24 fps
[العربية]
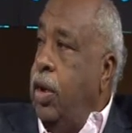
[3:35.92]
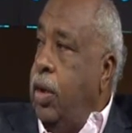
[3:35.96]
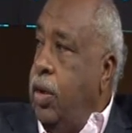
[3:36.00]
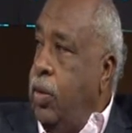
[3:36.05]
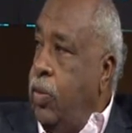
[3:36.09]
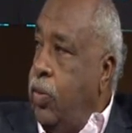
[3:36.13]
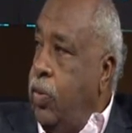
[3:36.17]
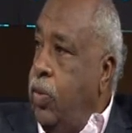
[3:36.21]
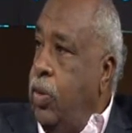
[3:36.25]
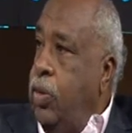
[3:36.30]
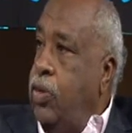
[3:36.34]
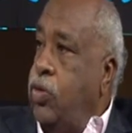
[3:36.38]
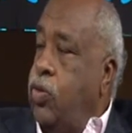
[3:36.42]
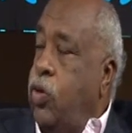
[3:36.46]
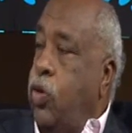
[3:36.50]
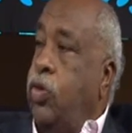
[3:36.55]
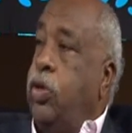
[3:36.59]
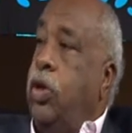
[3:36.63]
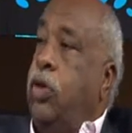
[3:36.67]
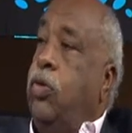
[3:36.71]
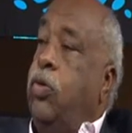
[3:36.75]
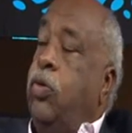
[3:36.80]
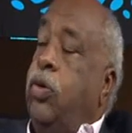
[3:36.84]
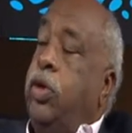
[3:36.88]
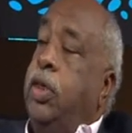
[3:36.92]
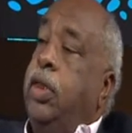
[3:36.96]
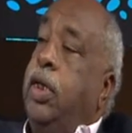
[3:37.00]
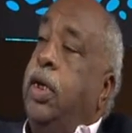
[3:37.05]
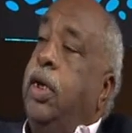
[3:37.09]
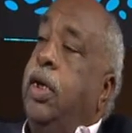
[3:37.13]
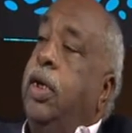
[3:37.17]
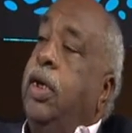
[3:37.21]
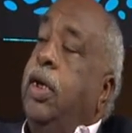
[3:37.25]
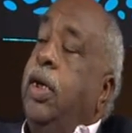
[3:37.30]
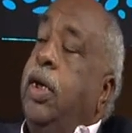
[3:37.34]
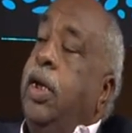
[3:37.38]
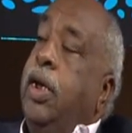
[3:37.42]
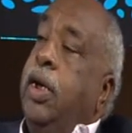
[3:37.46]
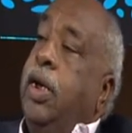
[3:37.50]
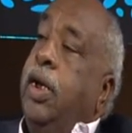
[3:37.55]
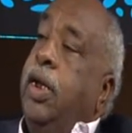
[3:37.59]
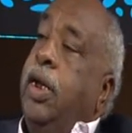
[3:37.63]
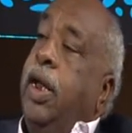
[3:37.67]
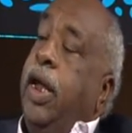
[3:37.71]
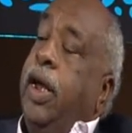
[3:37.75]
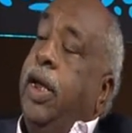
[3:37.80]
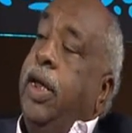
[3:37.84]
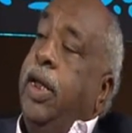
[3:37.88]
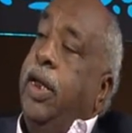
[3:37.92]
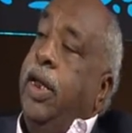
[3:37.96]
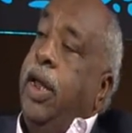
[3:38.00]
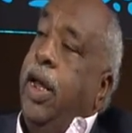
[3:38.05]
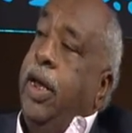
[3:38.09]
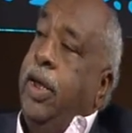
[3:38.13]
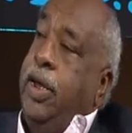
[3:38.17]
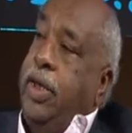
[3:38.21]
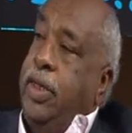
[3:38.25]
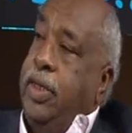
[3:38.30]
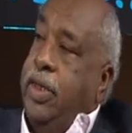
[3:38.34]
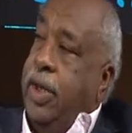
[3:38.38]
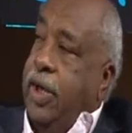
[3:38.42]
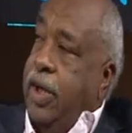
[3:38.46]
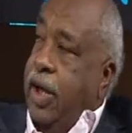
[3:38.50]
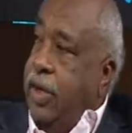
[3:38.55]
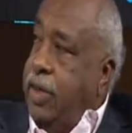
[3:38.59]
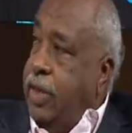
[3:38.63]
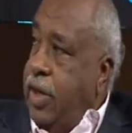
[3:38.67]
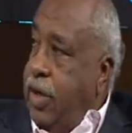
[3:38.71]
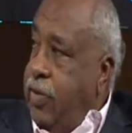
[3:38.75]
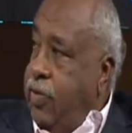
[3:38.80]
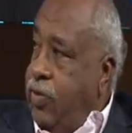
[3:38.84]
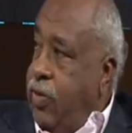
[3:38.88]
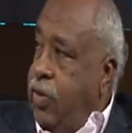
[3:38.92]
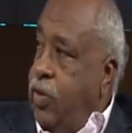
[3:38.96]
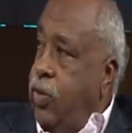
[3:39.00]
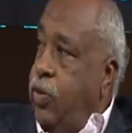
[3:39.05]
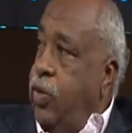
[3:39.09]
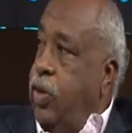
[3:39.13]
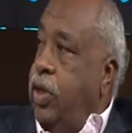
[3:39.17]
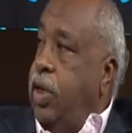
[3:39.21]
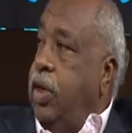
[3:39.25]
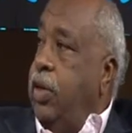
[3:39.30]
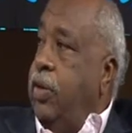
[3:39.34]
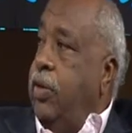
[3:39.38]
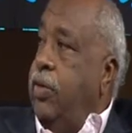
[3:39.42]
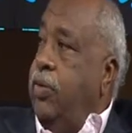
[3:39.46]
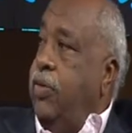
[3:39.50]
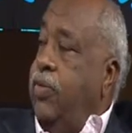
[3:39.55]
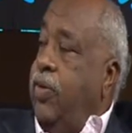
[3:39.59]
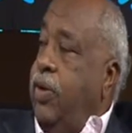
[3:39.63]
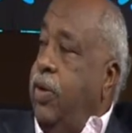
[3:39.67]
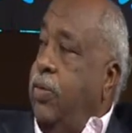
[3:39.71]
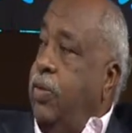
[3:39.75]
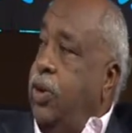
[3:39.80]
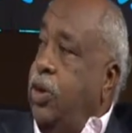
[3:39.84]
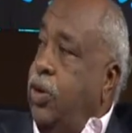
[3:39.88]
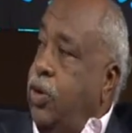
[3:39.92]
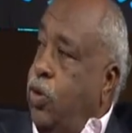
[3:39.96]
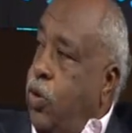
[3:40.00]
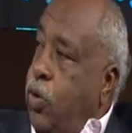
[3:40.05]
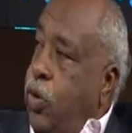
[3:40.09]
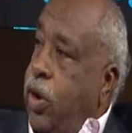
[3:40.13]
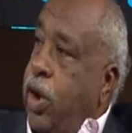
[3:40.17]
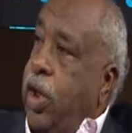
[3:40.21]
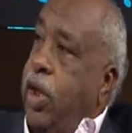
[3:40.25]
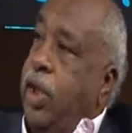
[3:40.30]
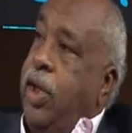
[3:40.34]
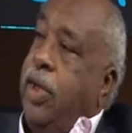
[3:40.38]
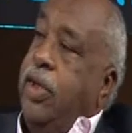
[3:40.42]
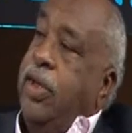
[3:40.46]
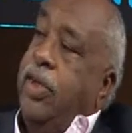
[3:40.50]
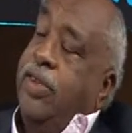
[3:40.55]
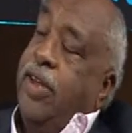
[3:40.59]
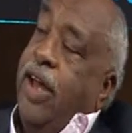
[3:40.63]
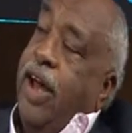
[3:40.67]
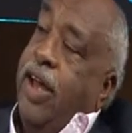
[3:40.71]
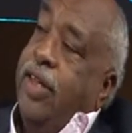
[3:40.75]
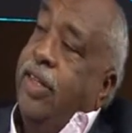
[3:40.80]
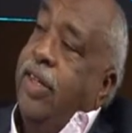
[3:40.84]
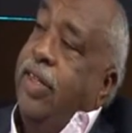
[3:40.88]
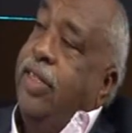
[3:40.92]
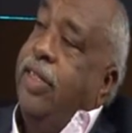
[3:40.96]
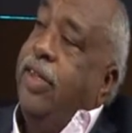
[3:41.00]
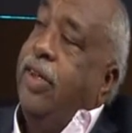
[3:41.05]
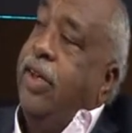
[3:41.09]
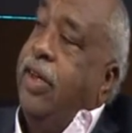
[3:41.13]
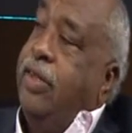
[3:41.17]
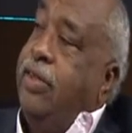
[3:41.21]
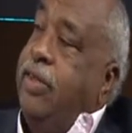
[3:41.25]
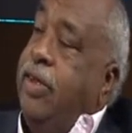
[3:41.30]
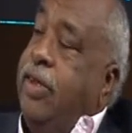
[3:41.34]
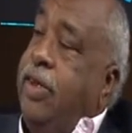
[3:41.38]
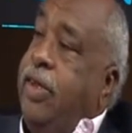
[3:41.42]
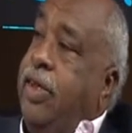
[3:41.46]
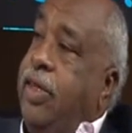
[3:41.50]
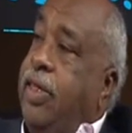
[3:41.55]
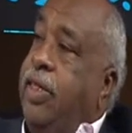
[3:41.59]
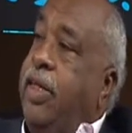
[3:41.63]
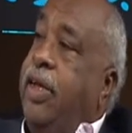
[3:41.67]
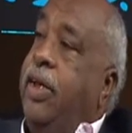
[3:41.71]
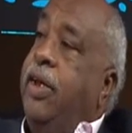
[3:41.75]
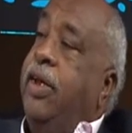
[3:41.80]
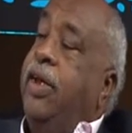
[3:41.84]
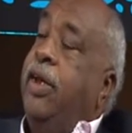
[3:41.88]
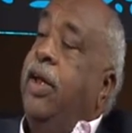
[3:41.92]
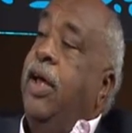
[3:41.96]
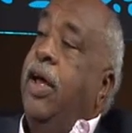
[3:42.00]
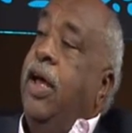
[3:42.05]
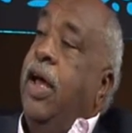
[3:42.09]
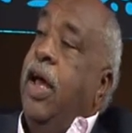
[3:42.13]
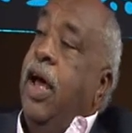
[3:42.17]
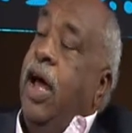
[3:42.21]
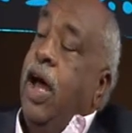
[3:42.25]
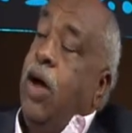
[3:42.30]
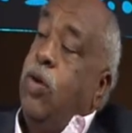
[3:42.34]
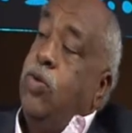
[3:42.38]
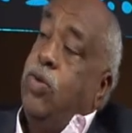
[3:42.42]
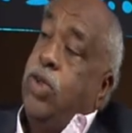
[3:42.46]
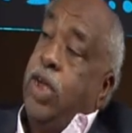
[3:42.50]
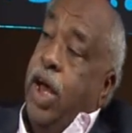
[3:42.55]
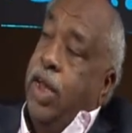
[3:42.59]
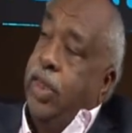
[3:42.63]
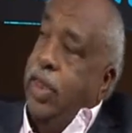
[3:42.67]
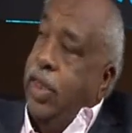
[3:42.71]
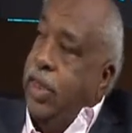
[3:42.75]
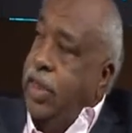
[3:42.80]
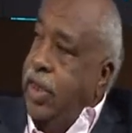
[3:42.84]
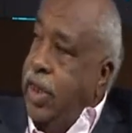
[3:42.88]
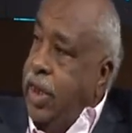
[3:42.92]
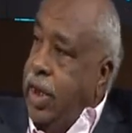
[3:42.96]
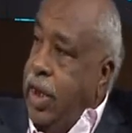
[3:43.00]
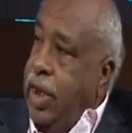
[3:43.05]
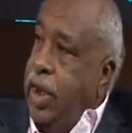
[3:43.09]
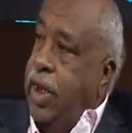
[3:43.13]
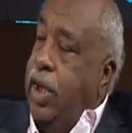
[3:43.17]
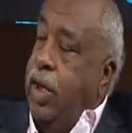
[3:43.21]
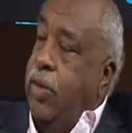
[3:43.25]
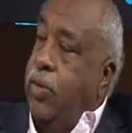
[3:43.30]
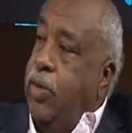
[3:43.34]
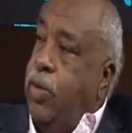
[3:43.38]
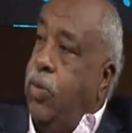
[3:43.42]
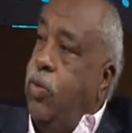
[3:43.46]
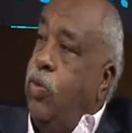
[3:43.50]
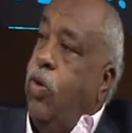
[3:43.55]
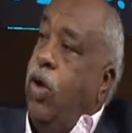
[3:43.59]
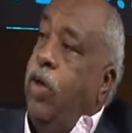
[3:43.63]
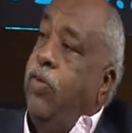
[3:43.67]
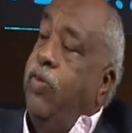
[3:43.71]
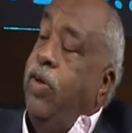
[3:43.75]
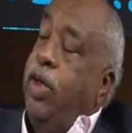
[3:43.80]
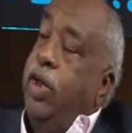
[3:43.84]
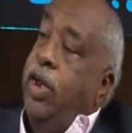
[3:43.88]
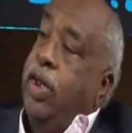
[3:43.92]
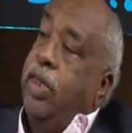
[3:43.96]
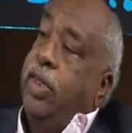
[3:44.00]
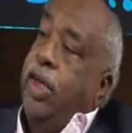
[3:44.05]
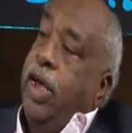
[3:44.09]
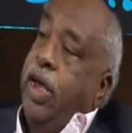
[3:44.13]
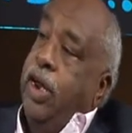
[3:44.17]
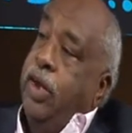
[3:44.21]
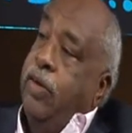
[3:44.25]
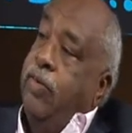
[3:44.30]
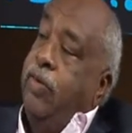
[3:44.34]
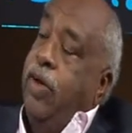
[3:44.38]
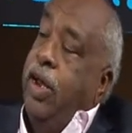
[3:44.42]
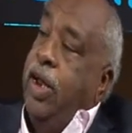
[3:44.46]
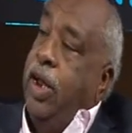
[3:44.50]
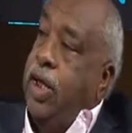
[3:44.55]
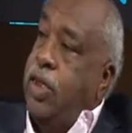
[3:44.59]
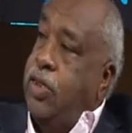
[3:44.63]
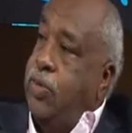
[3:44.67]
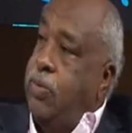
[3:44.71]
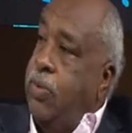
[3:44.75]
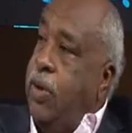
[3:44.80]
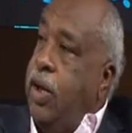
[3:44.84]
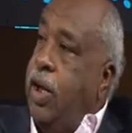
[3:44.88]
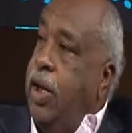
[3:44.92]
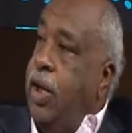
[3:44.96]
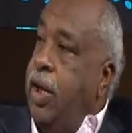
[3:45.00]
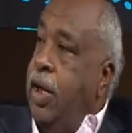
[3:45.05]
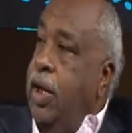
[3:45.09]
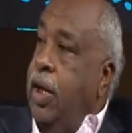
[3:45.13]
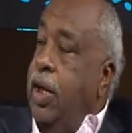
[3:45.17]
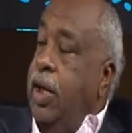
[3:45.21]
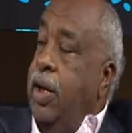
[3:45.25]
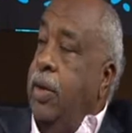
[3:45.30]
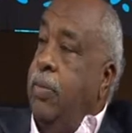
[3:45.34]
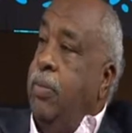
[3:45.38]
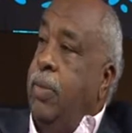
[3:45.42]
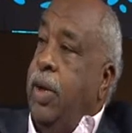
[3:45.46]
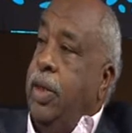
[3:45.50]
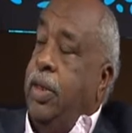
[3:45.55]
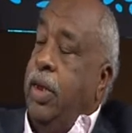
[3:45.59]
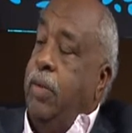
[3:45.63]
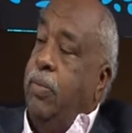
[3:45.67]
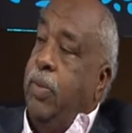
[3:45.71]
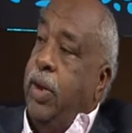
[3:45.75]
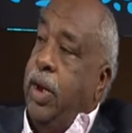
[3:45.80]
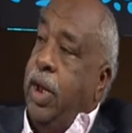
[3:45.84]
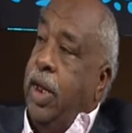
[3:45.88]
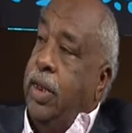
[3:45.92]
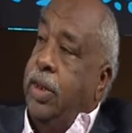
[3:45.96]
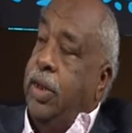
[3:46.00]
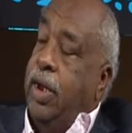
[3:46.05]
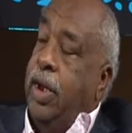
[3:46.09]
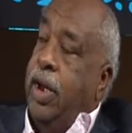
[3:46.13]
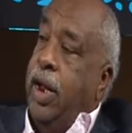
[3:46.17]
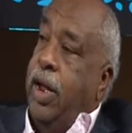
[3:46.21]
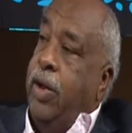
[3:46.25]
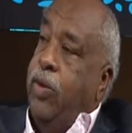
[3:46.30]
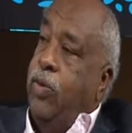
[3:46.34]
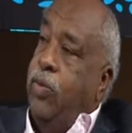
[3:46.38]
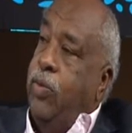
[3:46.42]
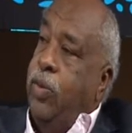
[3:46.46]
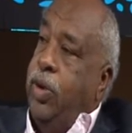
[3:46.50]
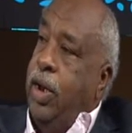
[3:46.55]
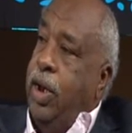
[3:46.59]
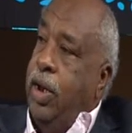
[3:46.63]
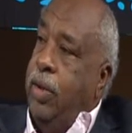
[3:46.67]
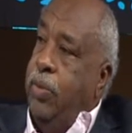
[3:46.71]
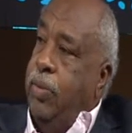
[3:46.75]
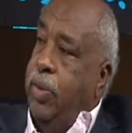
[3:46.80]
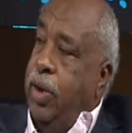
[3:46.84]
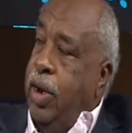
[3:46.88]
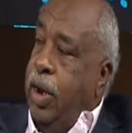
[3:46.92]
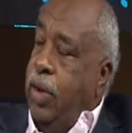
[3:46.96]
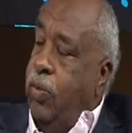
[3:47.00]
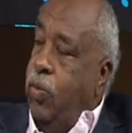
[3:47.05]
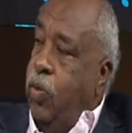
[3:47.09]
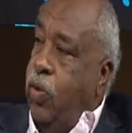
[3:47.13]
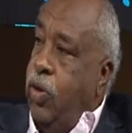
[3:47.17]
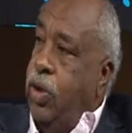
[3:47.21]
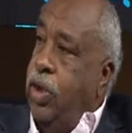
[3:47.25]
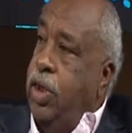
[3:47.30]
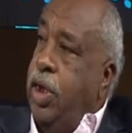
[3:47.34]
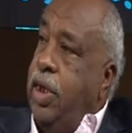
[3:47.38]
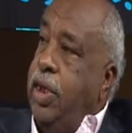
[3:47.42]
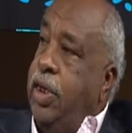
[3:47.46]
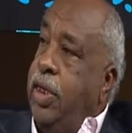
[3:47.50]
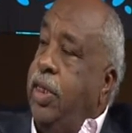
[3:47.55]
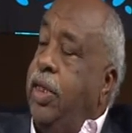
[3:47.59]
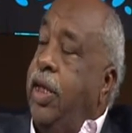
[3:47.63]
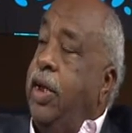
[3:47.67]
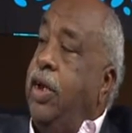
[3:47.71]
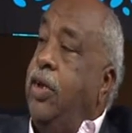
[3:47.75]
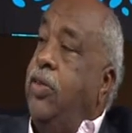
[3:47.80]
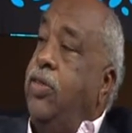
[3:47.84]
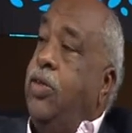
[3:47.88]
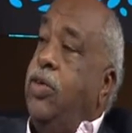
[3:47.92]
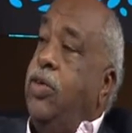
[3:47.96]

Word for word: لكن يا أخي عندك أخطاء في نطقي فمشكورة ساعدتني كثير جدا أو ساعدتنا نحن كمجموعة في أن نتعرف على أسماء بعض المناطق لانه من من المخجل جدا ان تذكر اسم قريه او مدينه